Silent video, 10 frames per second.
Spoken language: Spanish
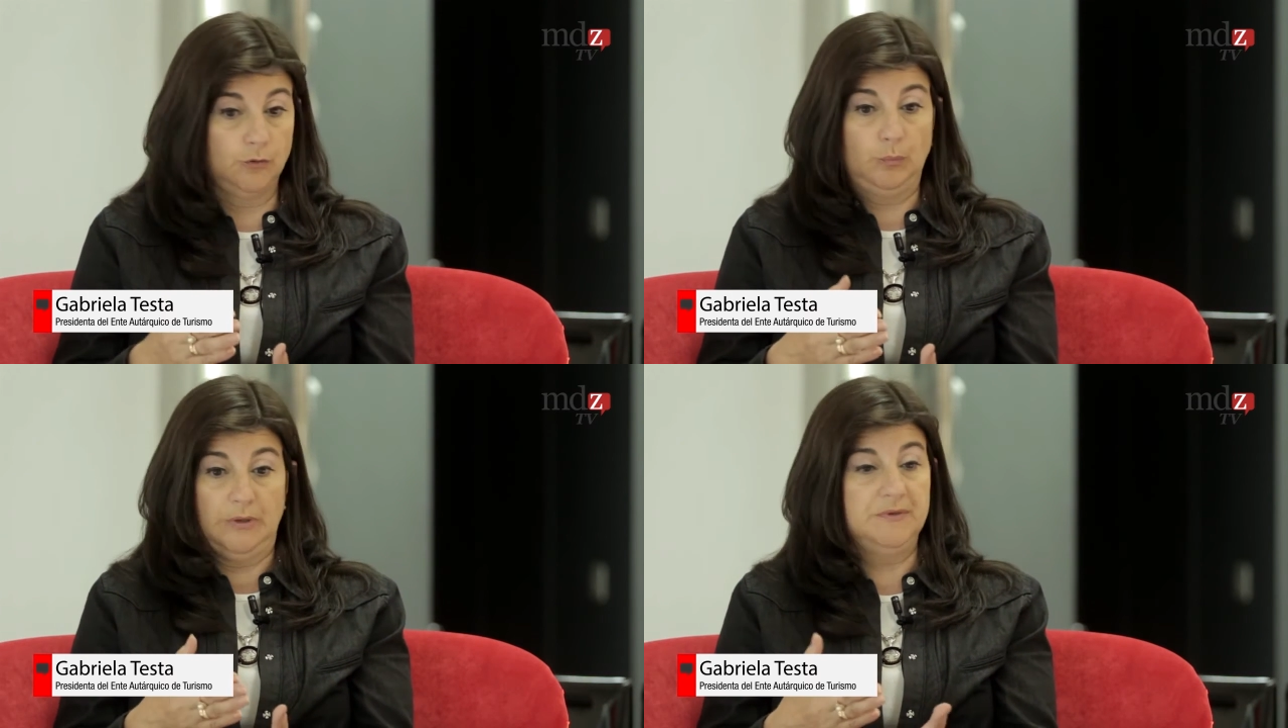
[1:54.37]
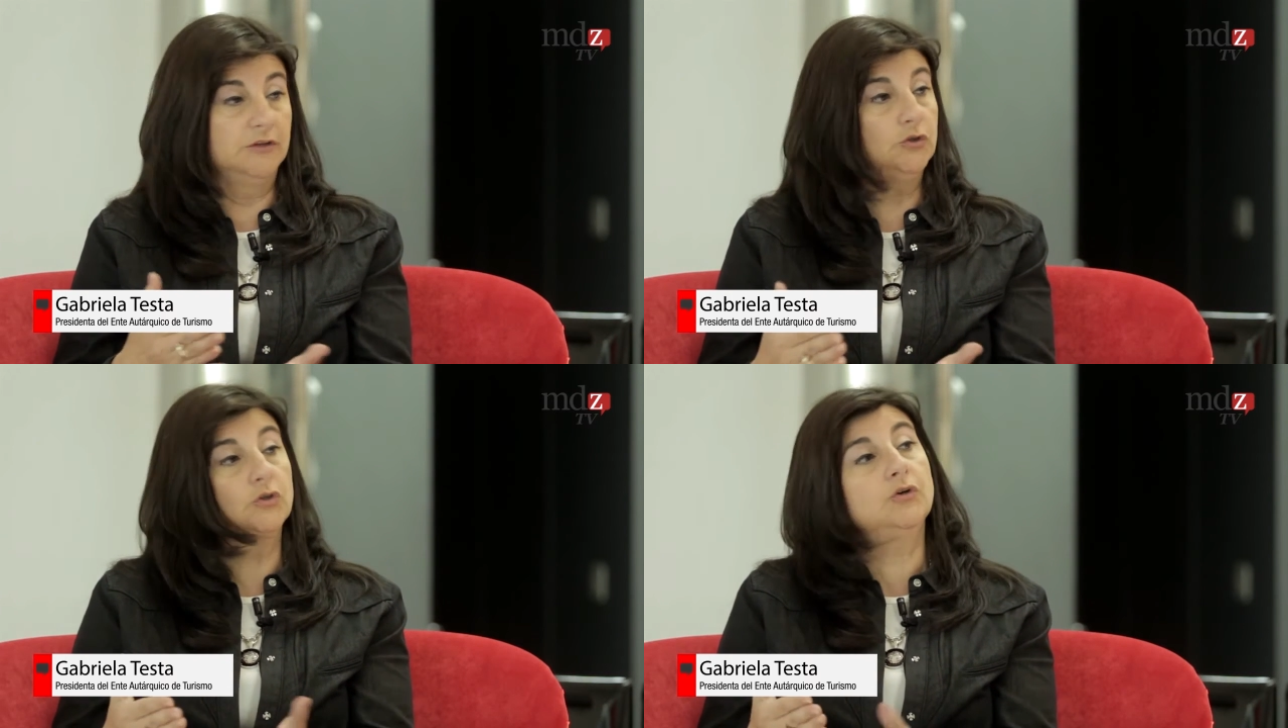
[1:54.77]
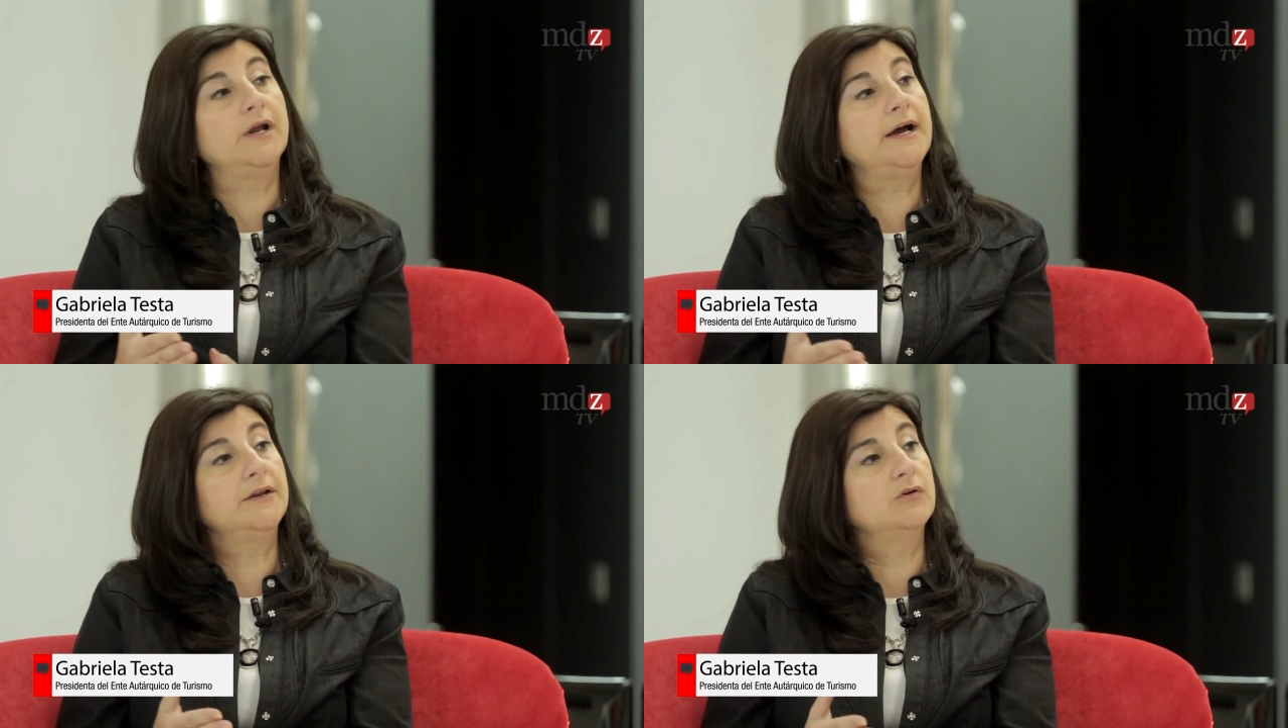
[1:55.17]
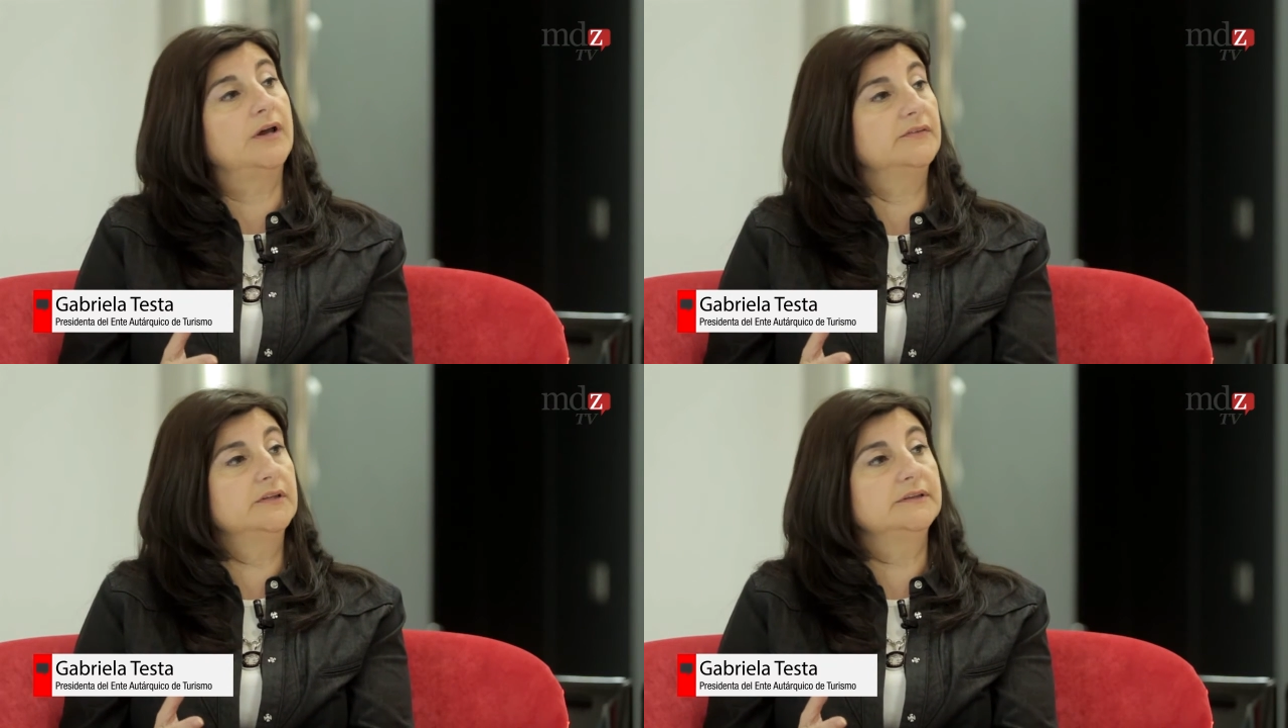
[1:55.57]
cumplimientos de horarios
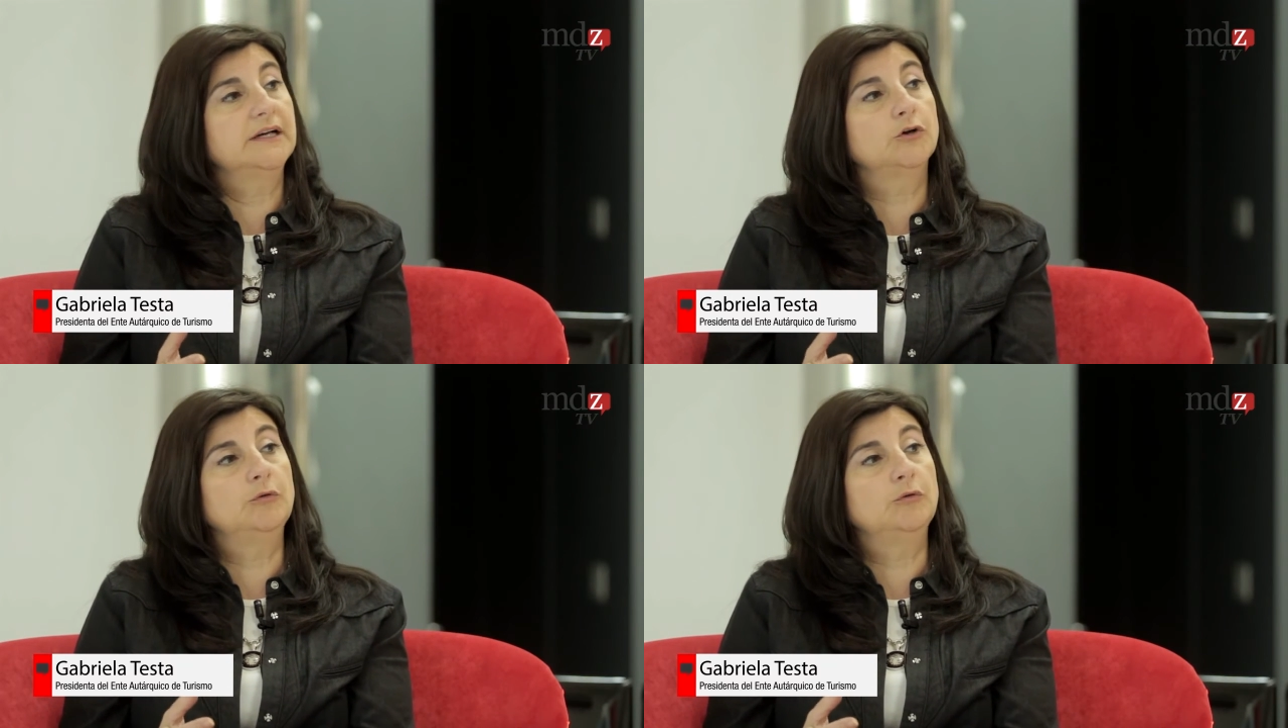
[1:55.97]
que hacen tan